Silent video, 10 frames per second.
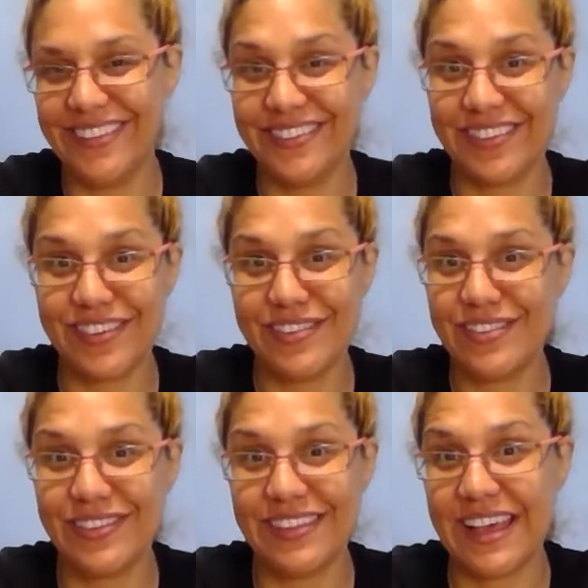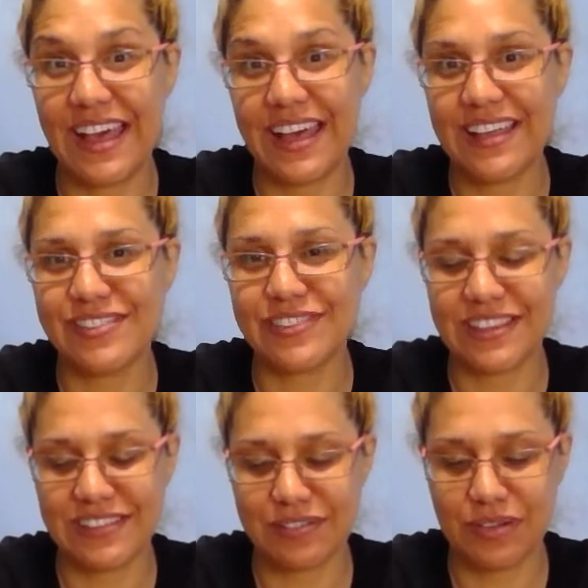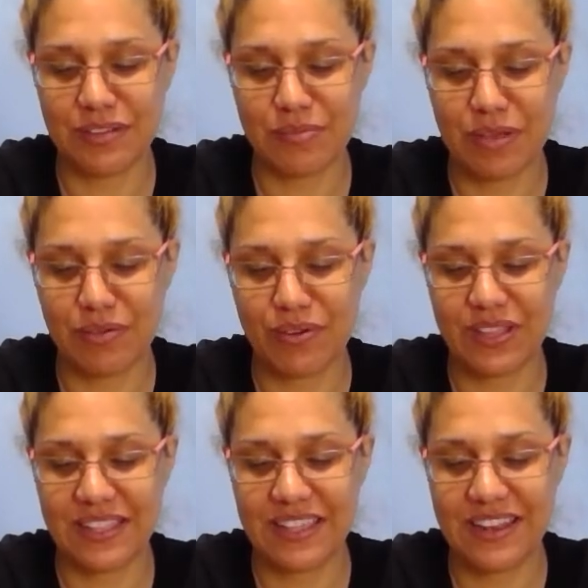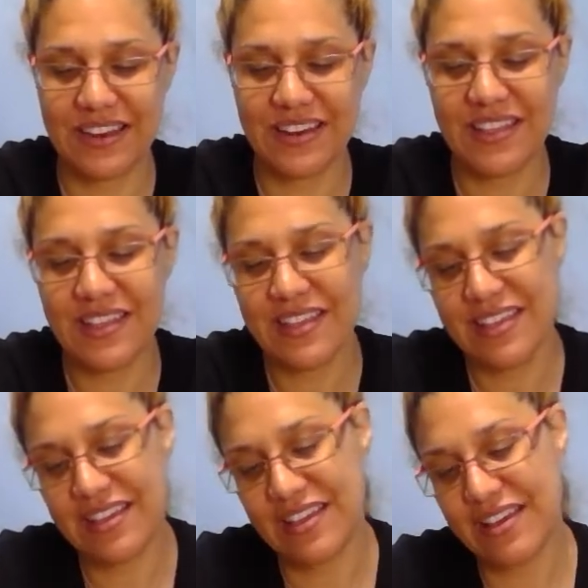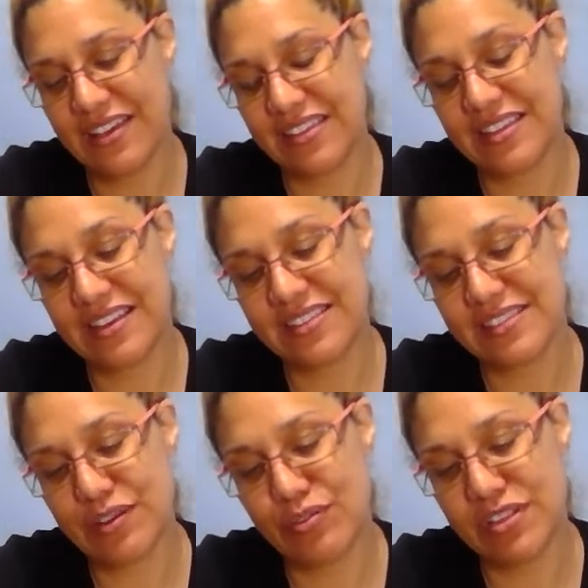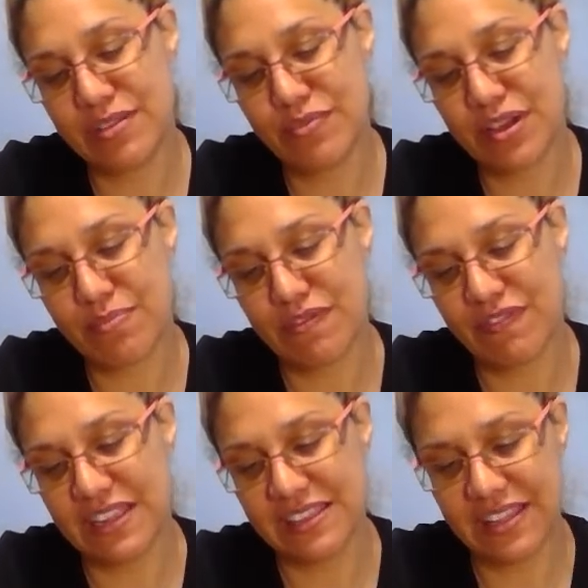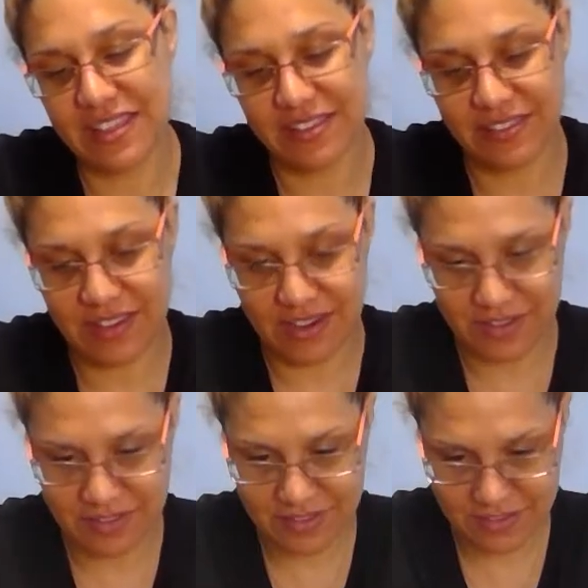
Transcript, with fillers: Yo como olvido ya he hecho las lecturas, no me acuerdo quién, quién es el último que me falta de hacer.